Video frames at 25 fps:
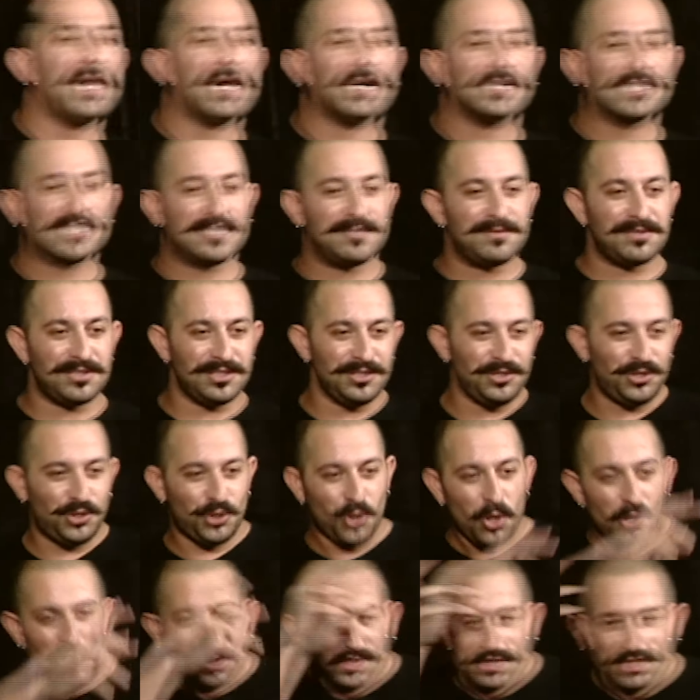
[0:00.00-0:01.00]

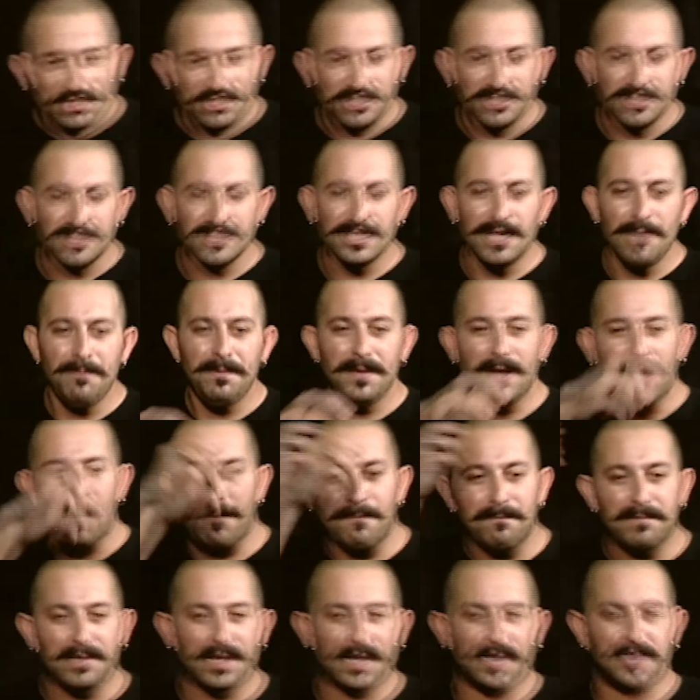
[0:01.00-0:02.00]
hayatımızın çok dışında bir
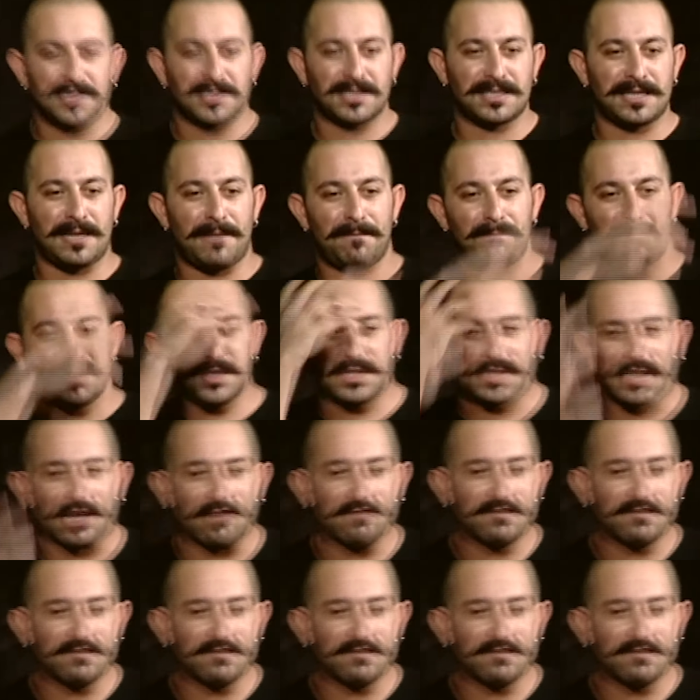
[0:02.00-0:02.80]
ambiyanstan, bir